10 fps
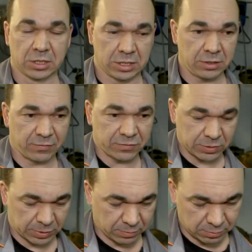И
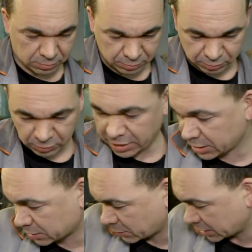вообще прям
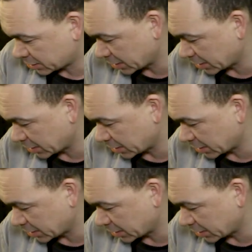маленькое-маленькое